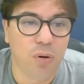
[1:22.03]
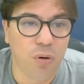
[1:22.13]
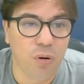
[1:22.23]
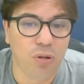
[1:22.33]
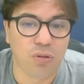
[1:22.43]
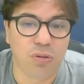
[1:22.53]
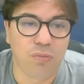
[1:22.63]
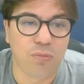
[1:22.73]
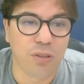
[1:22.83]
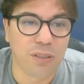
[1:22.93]

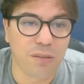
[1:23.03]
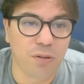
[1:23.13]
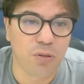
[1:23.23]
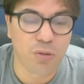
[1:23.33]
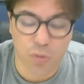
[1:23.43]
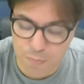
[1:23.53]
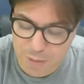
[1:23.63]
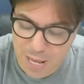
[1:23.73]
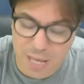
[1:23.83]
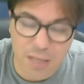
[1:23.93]
outro, outro
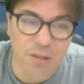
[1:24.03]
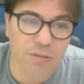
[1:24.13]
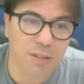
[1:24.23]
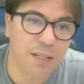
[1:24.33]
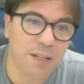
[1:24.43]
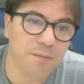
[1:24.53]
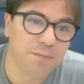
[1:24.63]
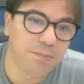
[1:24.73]
meio, né?